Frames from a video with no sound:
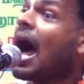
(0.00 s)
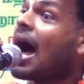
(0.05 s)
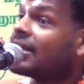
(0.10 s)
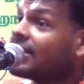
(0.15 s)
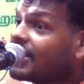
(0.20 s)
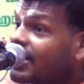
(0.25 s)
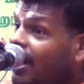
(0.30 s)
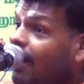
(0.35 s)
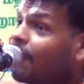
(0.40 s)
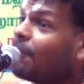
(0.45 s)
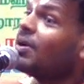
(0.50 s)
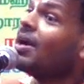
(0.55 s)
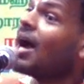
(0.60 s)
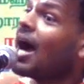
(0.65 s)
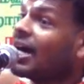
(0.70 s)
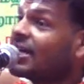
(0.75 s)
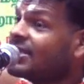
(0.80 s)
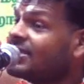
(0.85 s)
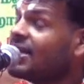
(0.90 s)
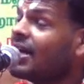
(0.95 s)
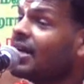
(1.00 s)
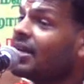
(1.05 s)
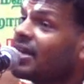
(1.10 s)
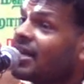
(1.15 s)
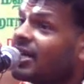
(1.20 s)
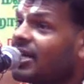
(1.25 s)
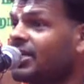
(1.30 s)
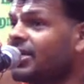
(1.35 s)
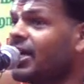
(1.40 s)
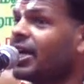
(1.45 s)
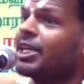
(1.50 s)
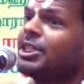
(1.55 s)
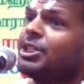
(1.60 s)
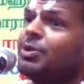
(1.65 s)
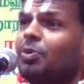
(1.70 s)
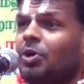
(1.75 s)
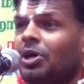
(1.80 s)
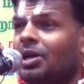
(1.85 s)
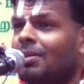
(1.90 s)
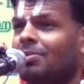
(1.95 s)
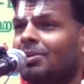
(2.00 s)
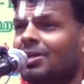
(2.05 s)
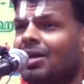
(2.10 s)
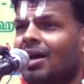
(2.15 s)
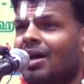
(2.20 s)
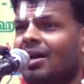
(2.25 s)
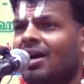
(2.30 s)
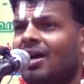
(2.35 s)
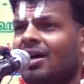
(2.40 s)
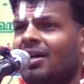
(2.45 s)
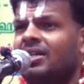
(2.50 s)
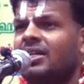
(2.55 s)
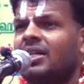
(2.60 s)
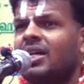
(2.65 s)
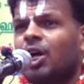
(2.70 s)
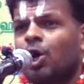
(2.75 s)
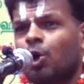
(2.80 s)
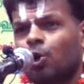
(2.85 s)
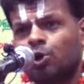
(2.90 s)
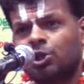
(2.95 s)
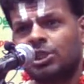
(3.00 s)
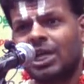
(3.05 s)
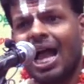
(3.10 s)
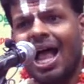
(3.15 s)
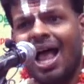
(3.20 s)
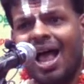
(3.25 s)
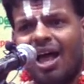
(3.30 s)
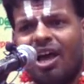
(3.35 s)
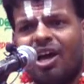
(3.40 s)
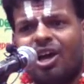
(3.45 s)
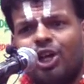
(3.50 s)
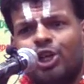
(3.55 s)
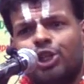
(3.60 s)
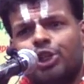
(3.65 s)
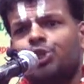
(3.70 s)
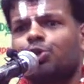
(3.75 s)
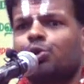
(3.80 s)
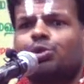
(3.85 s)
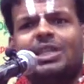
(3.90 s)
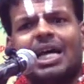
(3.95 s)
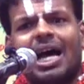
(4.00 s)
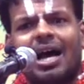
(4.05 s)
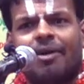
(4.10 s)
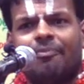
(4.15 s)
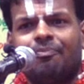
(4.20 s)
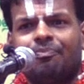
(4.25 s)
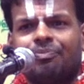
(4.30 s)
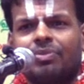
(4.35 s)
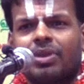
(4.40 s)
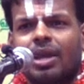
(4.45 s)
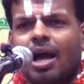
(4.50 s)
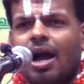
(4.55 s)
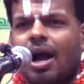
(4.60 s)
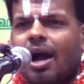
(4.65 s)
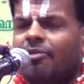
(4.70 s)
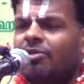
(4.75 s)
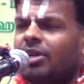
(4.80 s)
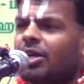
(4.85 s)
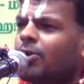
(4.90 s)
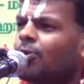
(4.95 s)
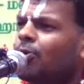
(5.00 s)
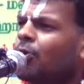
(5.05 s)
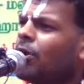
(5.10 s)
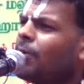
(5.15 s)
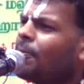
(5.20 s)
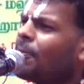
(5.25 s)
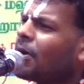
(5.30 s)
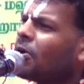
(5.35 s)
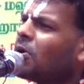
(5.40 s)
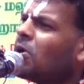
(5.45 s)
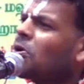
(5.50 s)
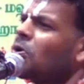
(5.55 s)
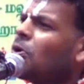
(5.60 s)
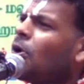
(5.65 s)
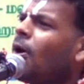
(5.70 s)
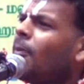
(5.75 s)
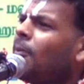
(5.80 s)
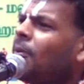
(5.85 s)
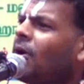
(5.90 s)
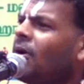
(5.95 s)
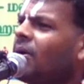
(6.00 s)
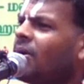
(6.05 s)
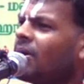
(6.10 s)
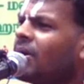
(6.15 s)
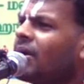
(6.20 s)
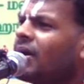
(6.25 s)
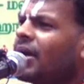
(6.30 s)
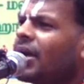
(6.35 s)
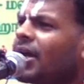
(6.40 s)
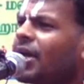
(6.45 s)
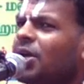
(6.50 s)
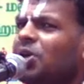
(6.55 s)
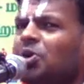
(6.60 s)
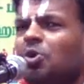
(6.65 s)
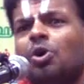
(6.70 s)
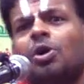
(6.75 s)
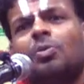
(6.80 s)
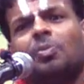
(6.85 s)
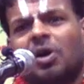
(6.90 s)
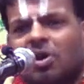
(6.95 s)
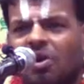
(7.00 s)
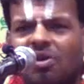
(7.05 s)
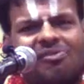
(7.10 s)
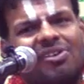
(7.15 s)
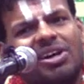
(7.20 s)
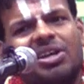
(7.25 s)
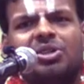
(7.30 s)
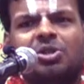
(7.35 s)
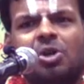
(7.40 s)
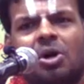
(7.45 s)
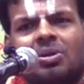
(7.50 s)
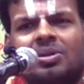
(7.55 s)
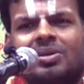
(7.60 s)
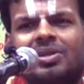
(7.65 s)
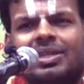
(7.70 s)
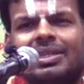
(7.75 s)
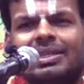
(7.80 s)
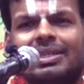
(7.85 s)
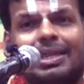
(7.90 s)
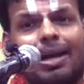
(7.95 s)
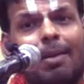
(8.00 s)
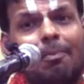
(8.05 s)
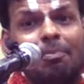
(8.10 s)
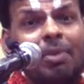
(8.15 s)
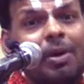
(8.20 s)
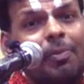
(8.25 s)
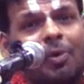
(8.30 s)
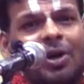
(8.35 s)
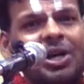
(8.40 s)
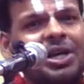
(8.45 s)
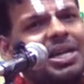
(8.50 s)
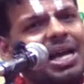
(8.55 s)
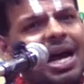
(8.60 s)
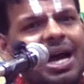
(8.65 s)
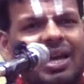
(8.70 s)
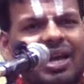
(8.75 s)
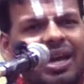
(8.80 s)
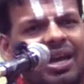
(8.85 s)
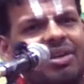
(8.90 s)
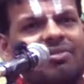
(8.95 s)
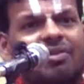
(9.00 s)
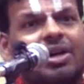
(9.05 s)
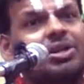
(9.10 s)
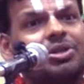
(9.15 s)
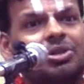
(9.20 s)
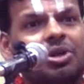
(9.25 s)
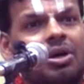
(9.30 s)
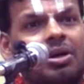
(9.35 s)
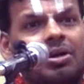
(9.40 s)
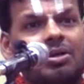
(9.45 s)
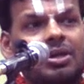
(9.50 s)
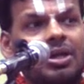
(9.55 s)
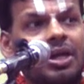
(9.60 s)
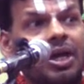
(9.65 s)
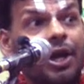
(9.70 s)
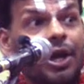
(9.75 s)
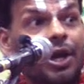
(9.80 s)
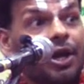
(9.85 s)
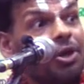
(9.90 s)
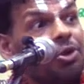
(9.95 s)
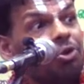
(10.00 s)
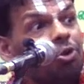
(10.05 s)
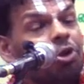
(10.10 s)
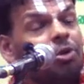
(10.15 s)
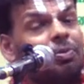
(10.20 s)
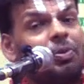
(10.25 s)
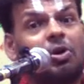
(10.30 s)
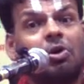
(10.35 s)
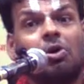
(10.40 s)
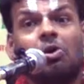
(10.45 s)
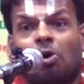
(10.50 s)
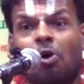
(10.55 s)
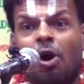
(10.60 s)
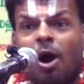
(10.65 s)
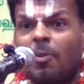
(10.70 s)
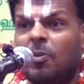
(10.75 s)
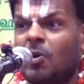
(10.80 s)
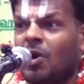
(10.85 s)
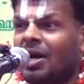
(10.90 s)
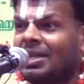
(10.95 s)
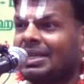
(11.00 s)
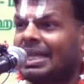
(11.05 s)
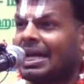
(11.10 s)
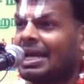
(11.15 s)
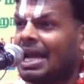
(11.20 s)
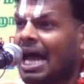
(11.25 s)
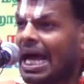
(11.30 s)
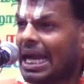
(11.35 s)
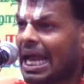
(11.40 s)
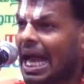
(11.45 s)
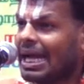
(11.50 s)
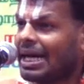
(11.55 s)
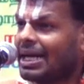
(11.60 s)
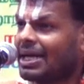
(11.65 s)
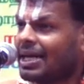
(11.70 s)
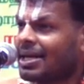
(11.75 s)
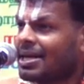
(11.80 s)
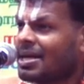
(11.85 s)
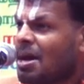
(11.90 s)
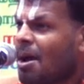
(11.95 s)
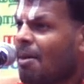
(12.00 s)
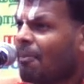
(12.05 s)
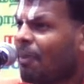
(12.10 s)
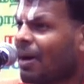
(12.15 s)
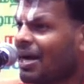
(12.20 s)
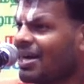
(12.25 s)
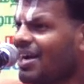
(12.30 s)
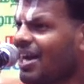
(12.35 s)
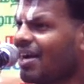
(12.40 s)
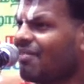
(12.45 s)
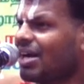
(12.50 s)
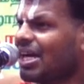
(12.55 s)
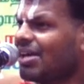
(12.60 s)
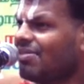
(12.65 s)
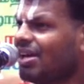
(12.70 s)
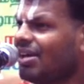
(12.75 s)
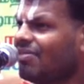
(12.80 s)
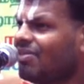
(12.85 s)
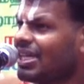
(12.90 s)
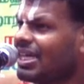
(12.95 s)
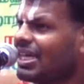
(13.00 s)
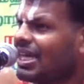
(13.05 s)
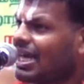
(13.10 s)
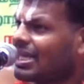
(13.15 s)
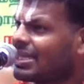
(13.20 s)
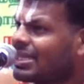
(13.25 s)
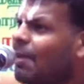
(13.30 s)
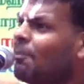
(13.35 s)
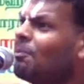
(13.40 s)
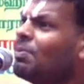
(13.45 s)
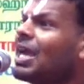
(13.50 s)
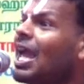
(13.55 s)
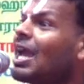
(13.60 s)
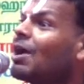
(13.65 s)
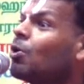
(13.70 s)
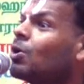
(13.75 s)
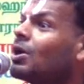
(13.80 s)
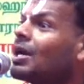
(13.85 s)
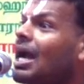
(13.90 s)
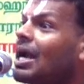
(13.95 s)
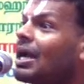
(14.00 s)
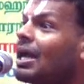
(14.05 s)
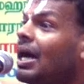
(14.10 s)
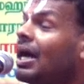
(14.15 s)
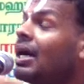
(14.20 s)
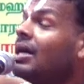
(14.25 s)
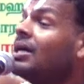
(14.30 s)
அதுக்கப்புறம் அண்ணன் ஹிரண்ய கசிப்பு என்ன பண்ணான்னா ருஷா ஷுச்சா அவனுக்கு ஒரு பக்கம் கோபம் இன்னொரு பக்கம் வருத்தம் தம்பி போயிட்டானேன்னு வருத்தம் இன்னொரு பக்கம் கோபம் அந்த நாராயணன் பன்றி வடிவில் வந்து என் தம்பியை கொன்றானா